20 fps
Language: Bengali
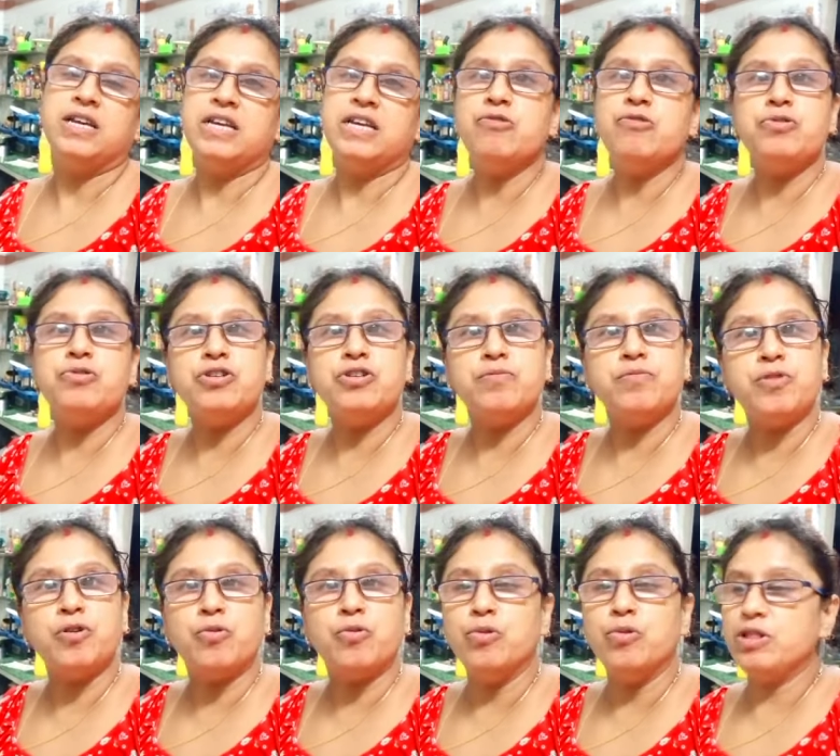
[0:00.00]
ইউটিউব
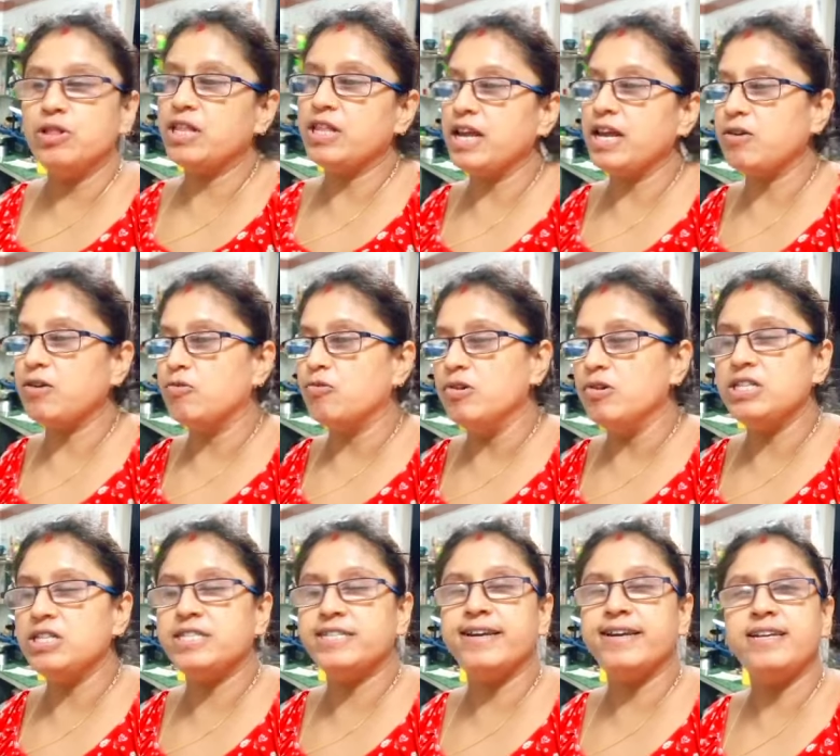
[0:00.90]
তো খুলতেই
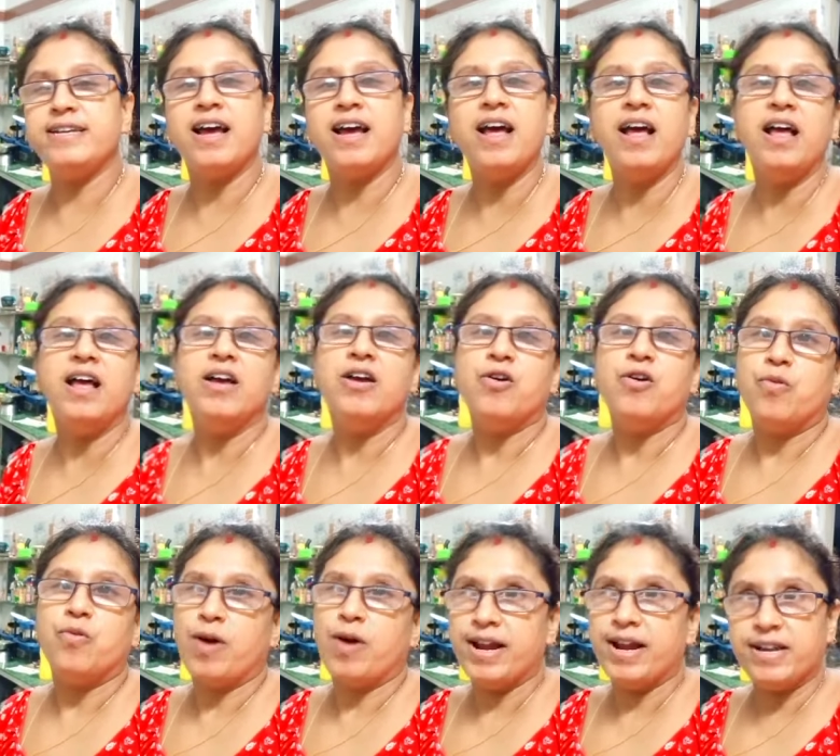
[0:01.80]
খুলছেই না
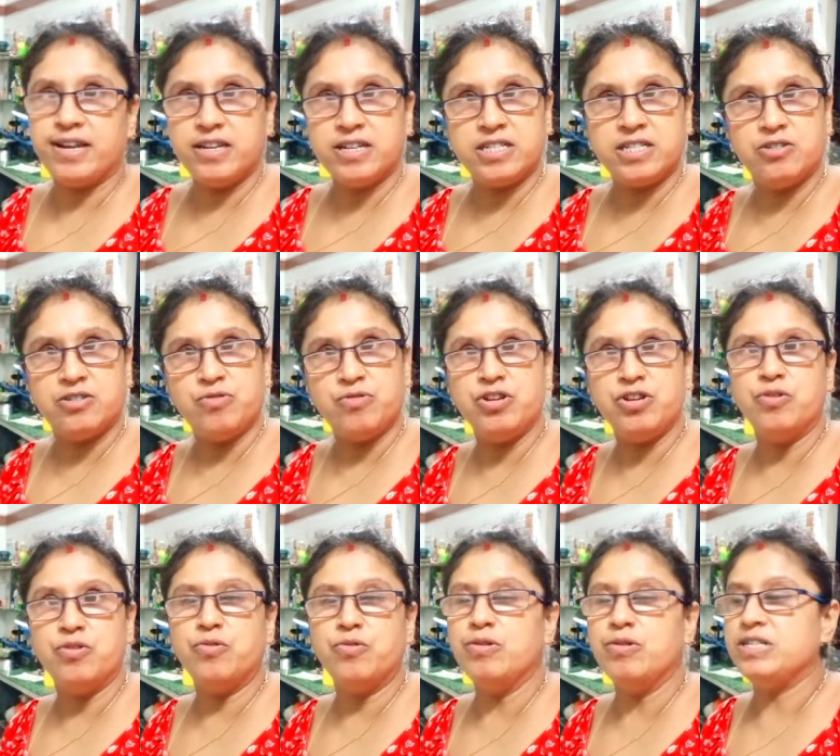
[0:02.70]
ওয়াইটি স্টুডিও
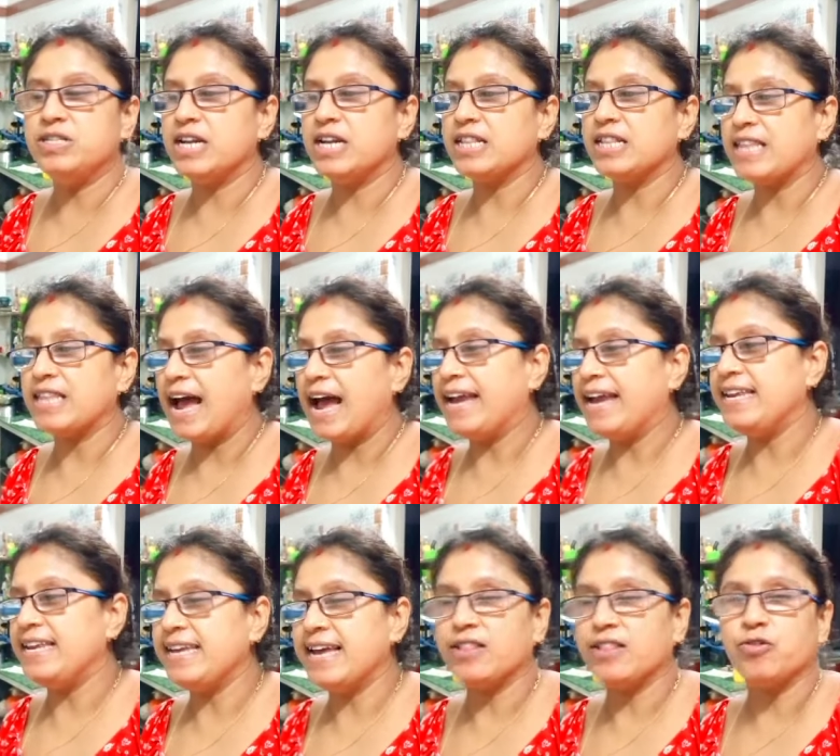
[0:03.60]
খুলছে না তাই
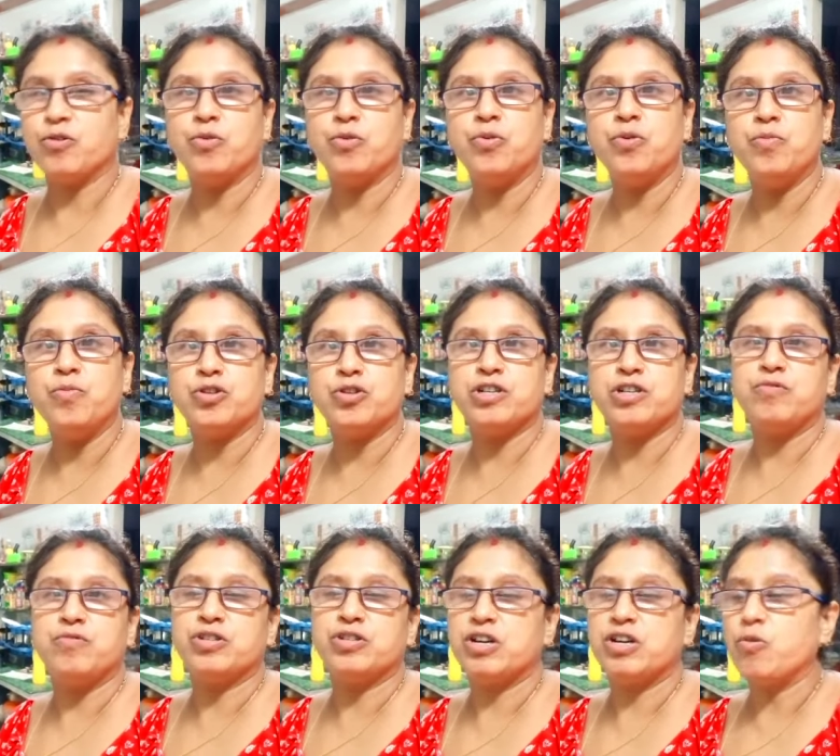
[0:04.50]
নিয়ে এতক্ষণ বসে
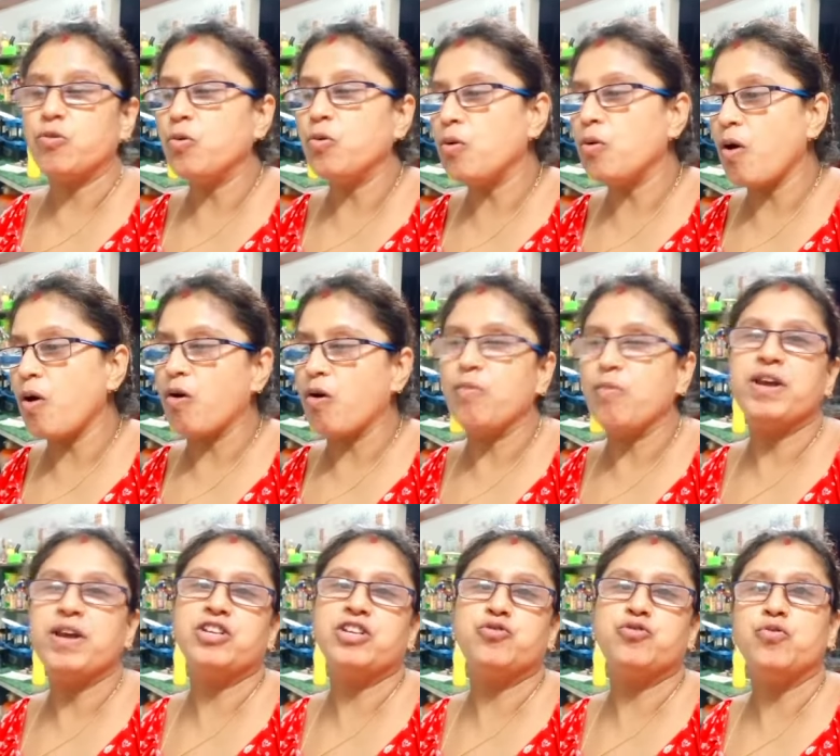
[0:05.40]
বসে কোনো রকমে
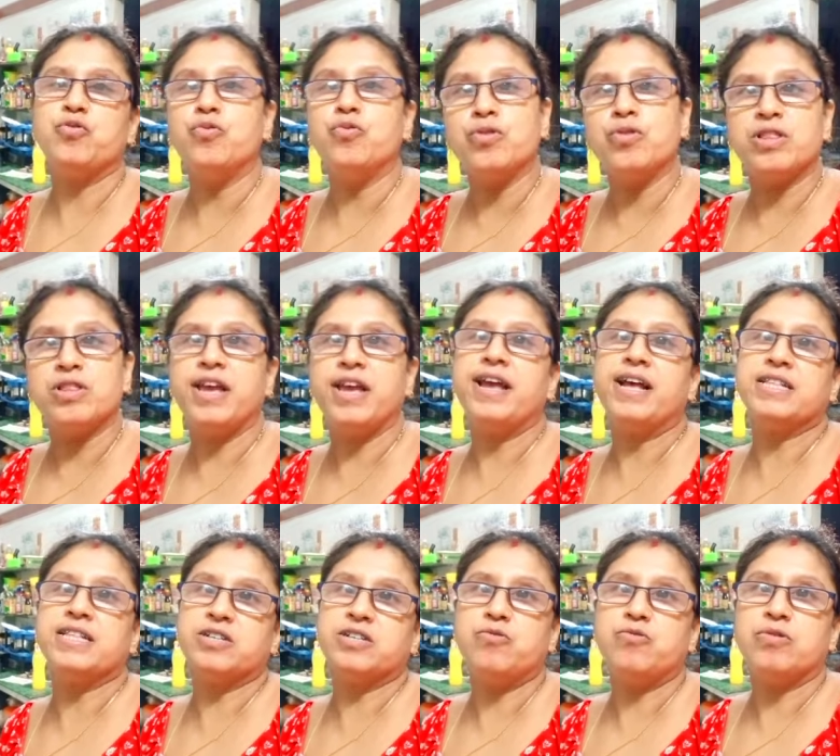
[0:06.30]
কিছু ঘুরতেই
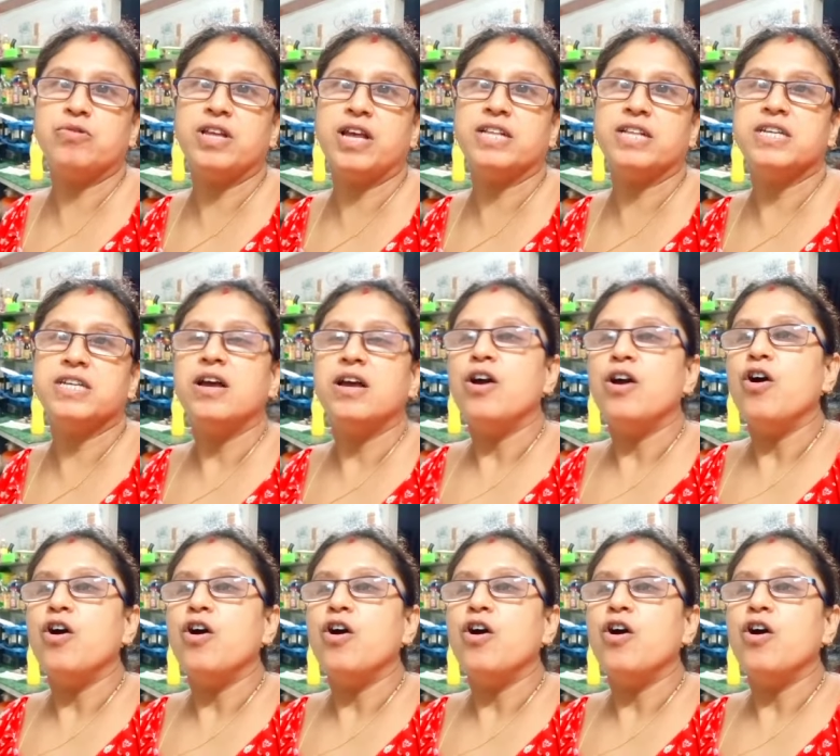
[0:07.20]
আছে ঘুরতে আছে